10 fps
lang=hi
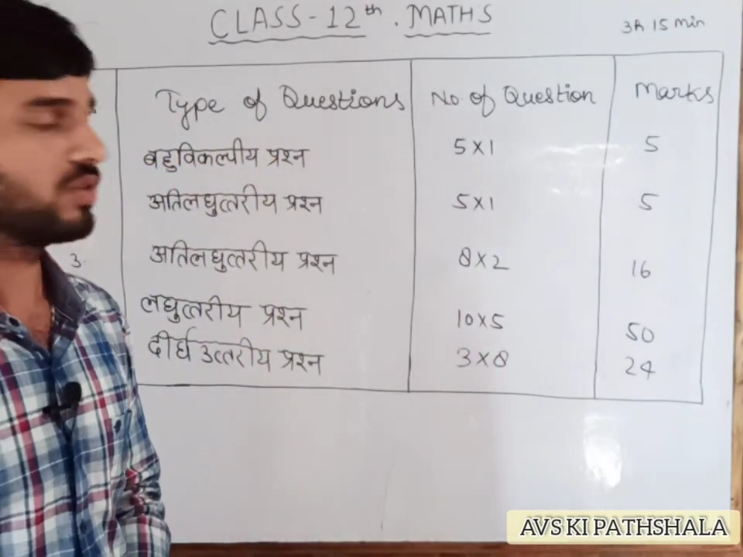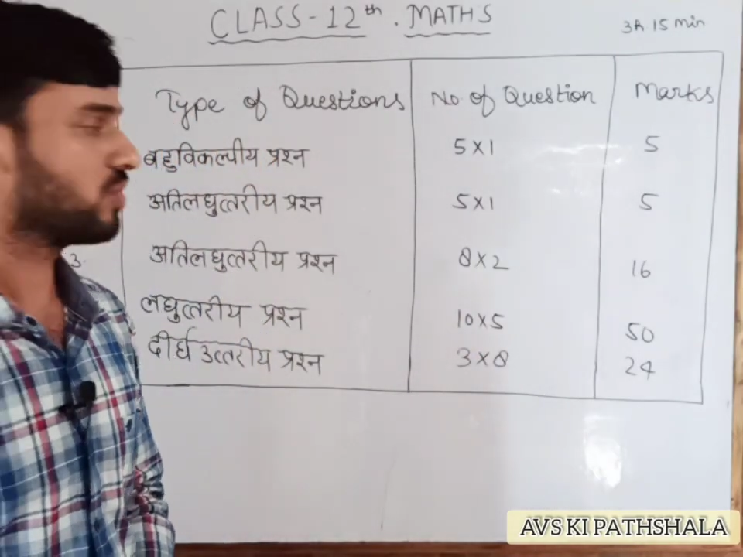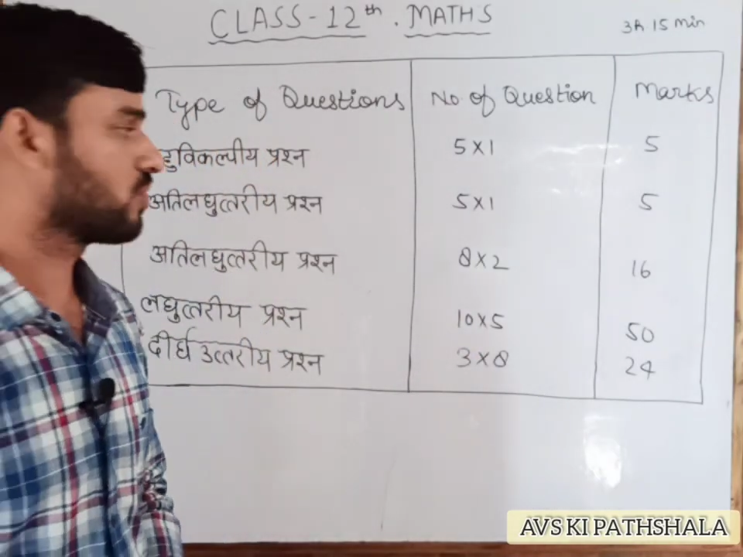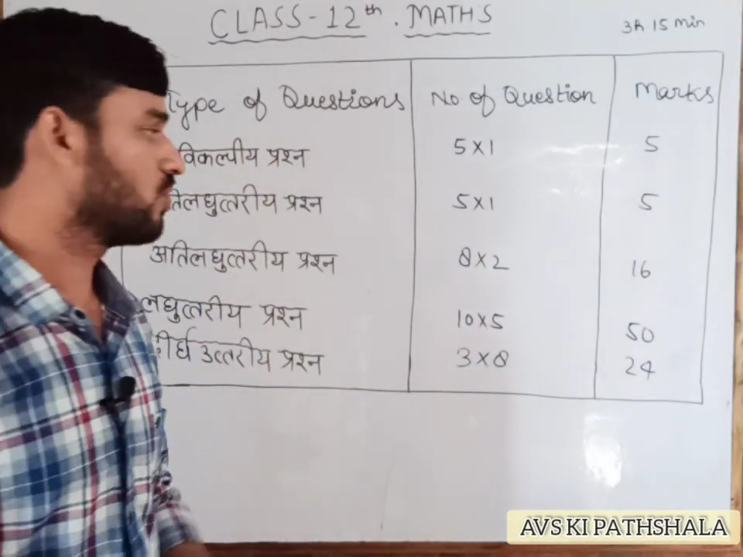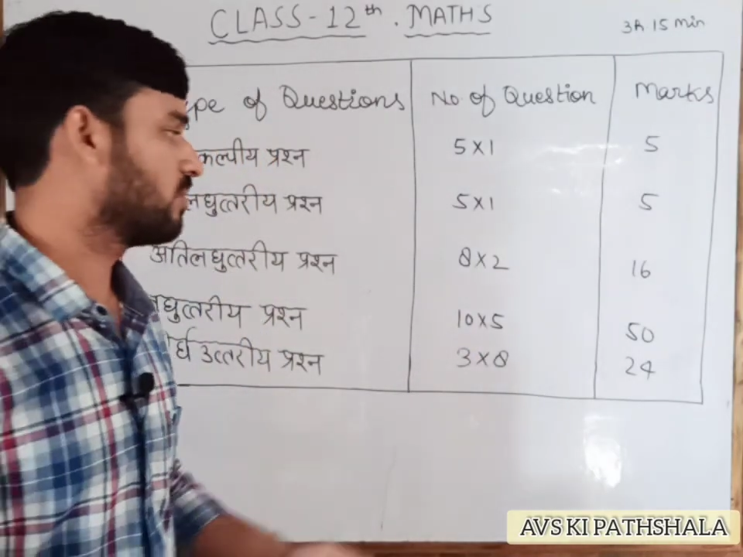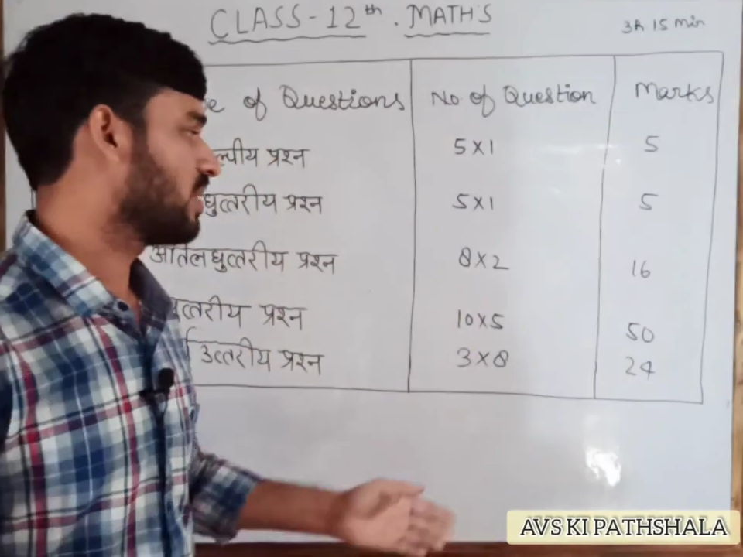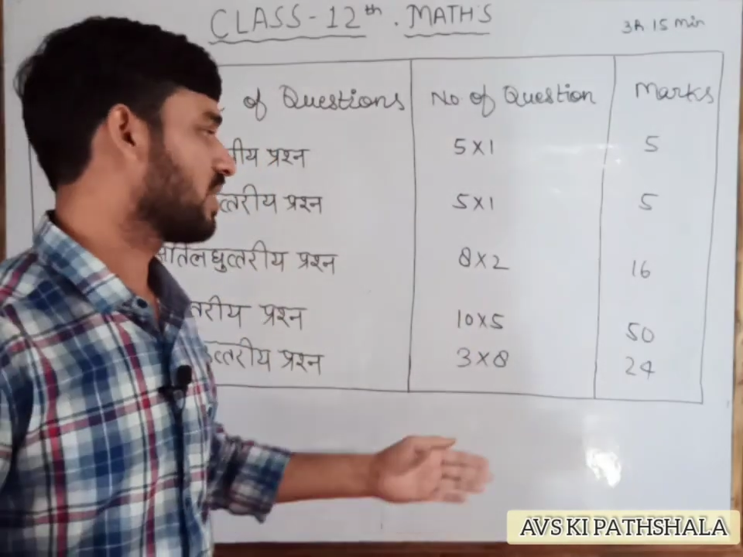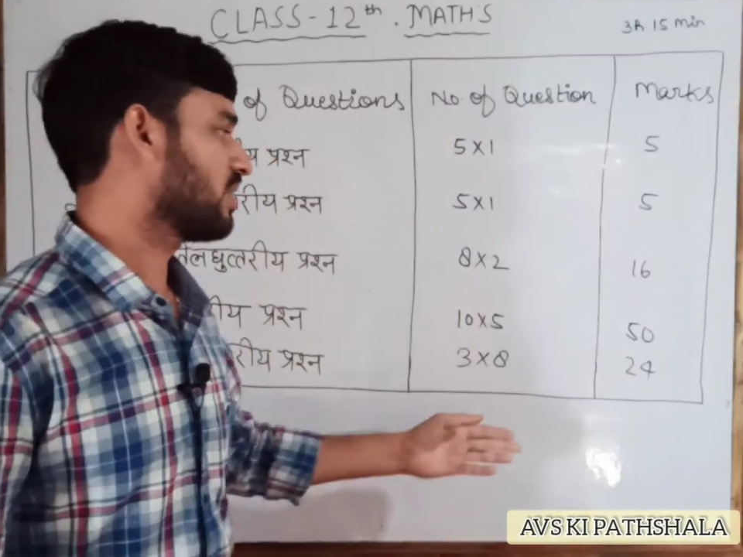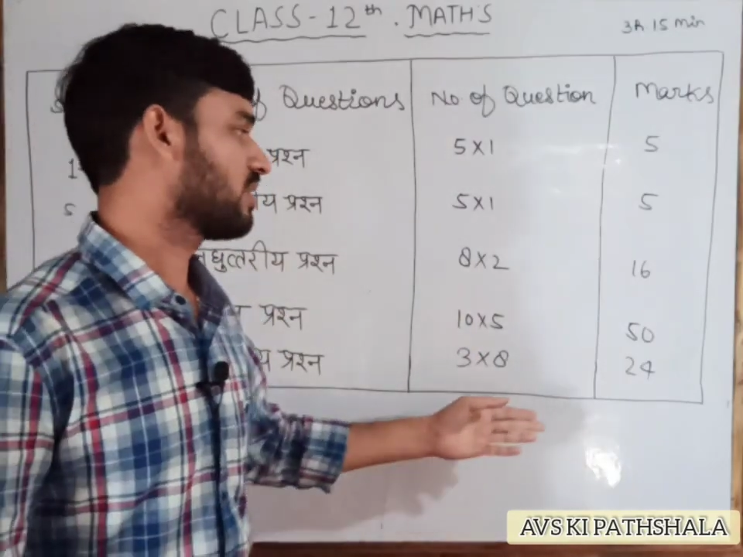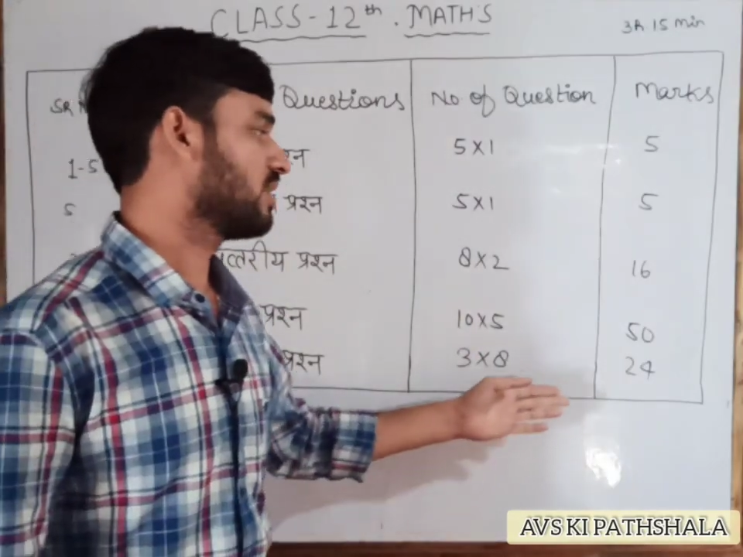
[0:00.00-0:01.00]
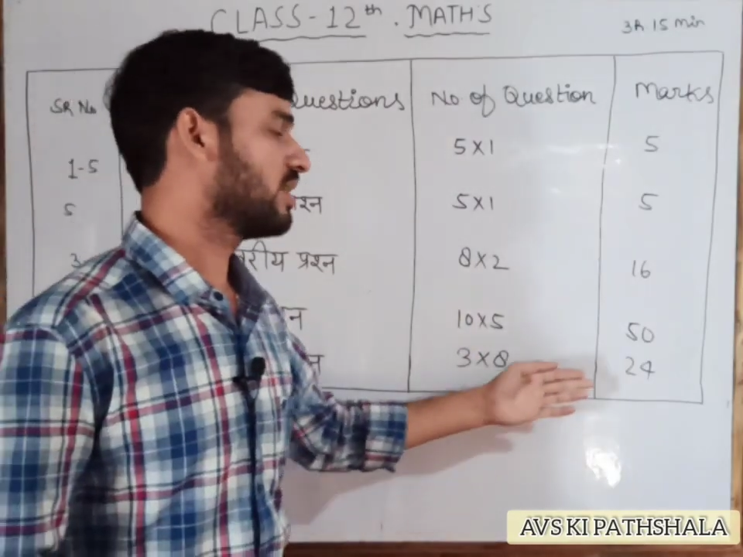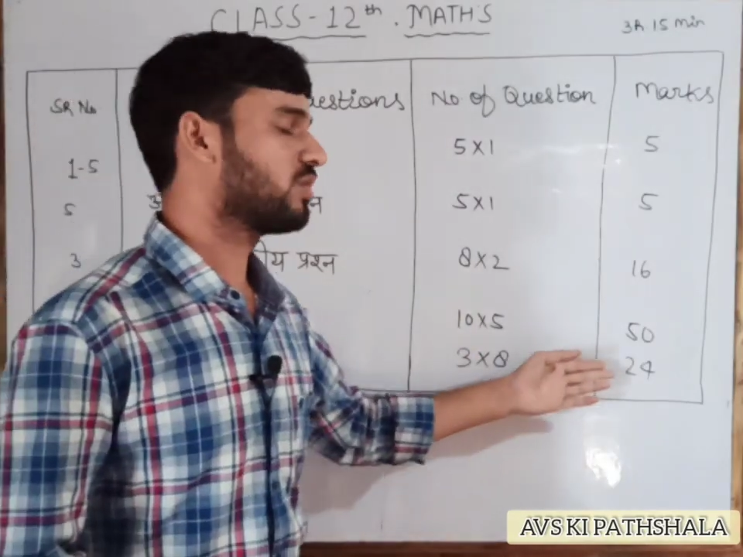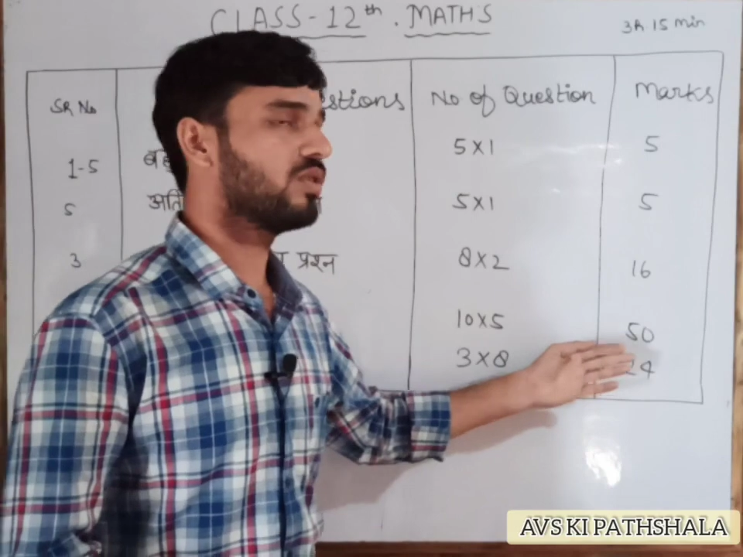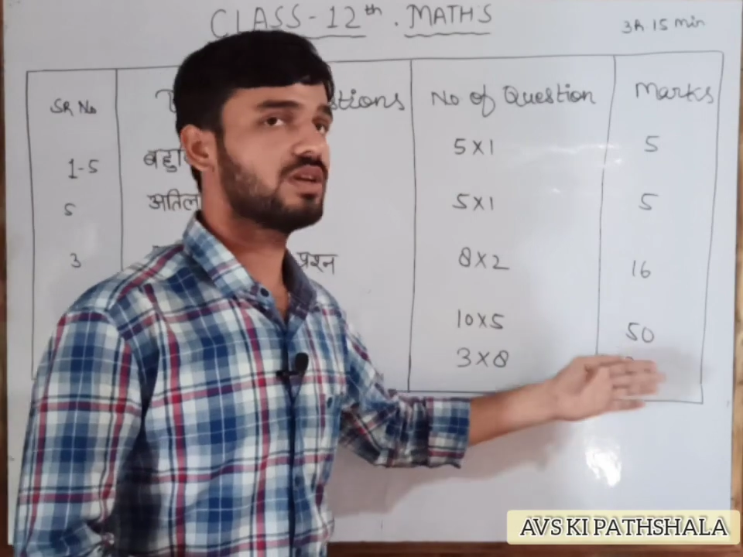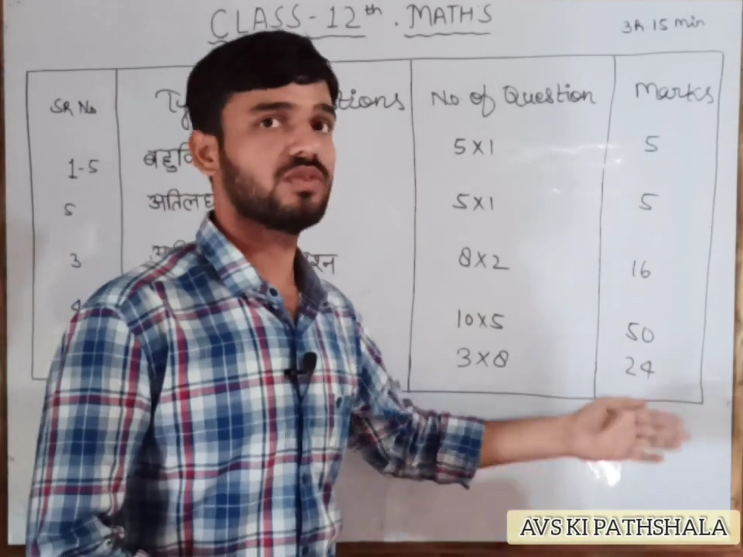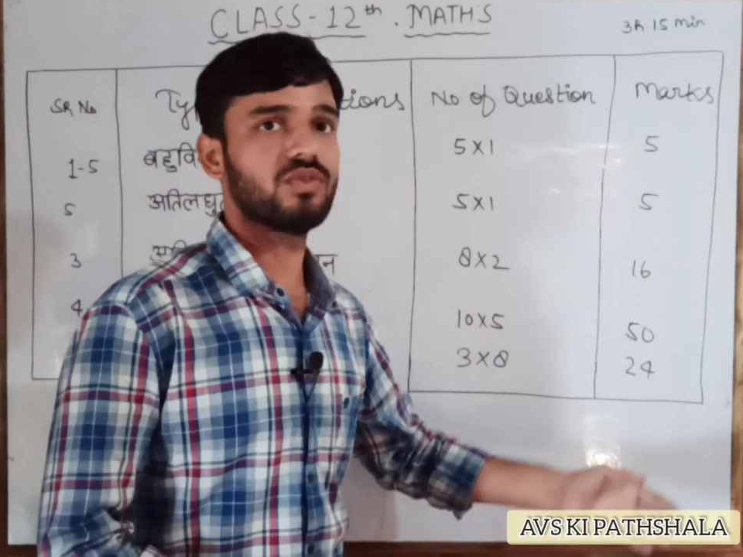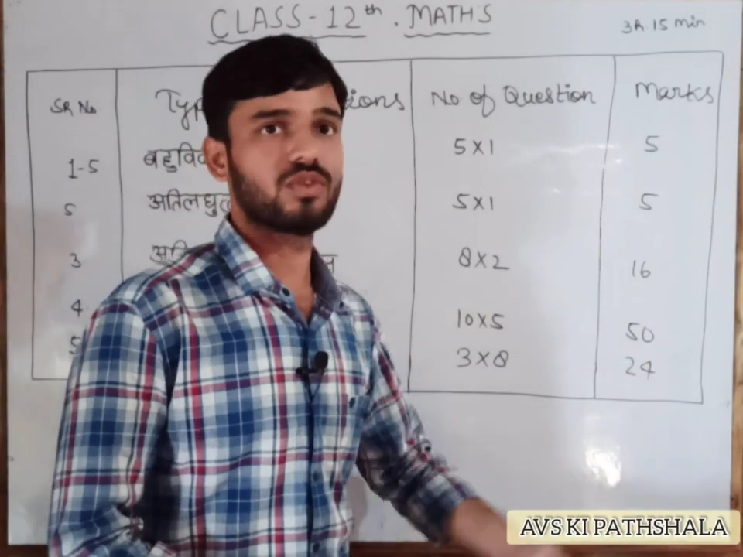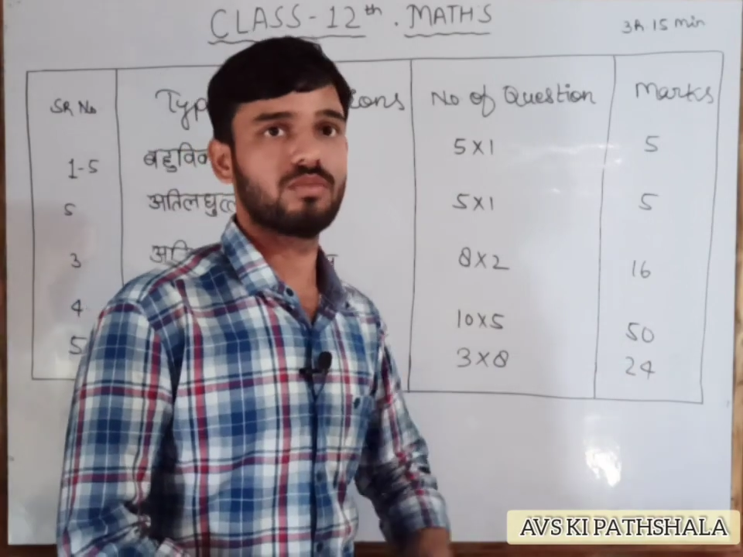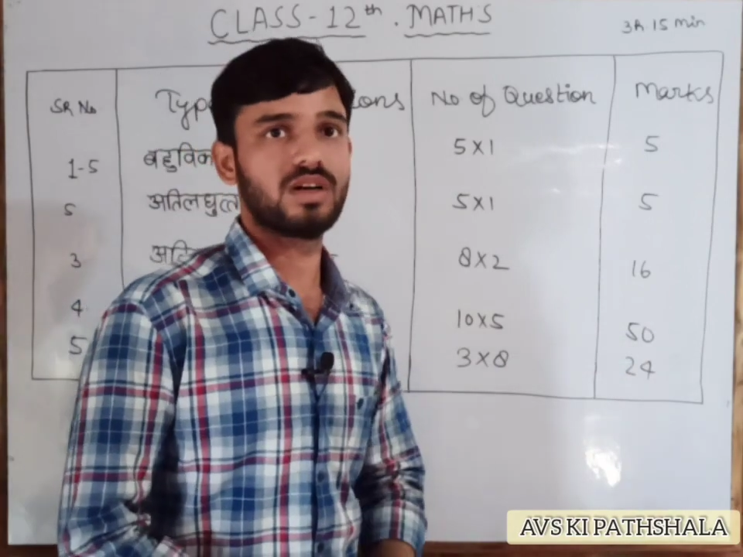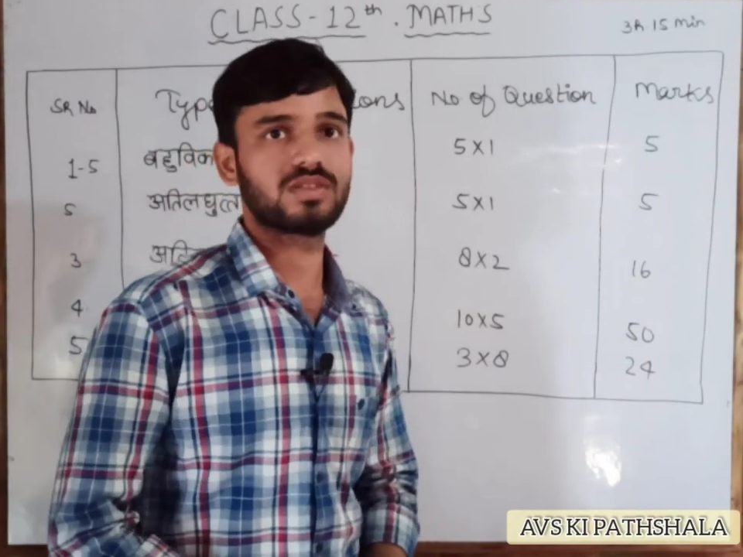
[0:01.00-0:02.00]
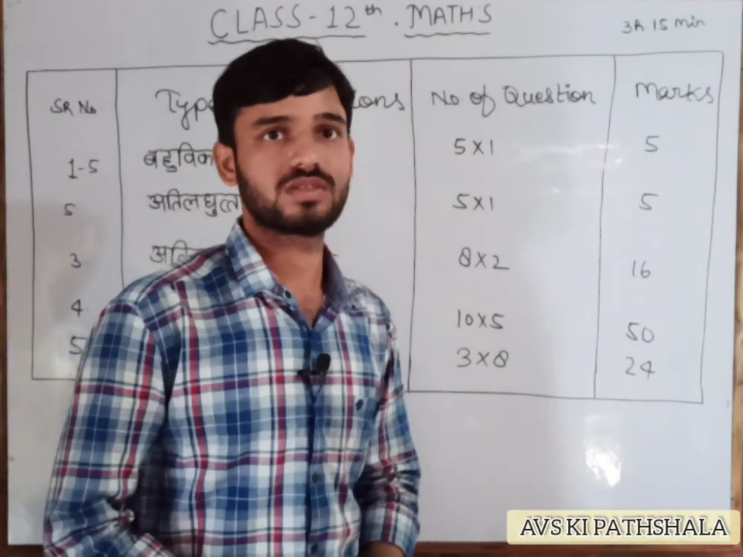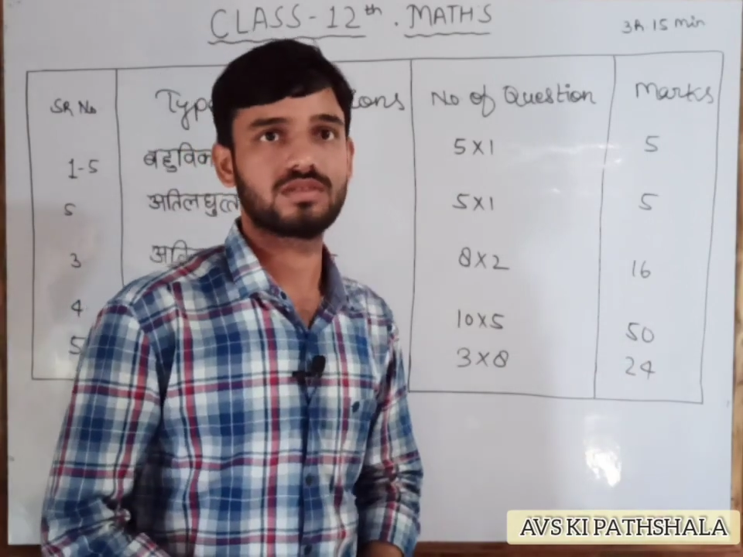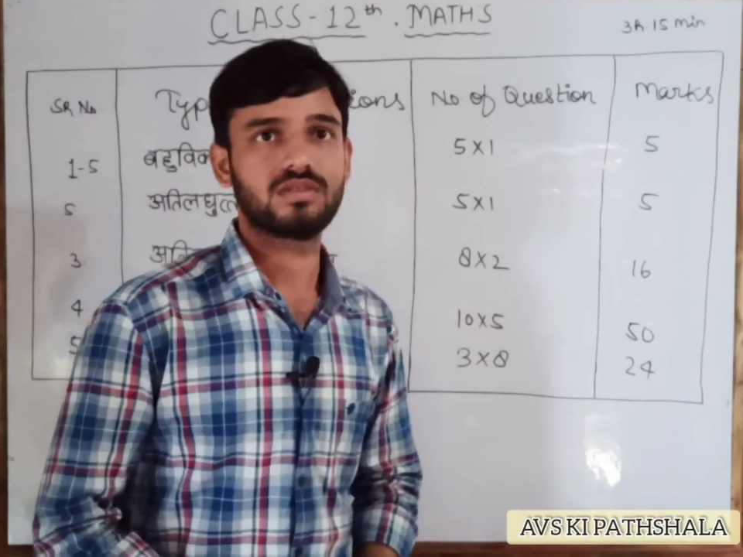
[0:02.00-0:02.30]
तो कुल मिलाकर के ये ट्वेंटी फोर मार्क्स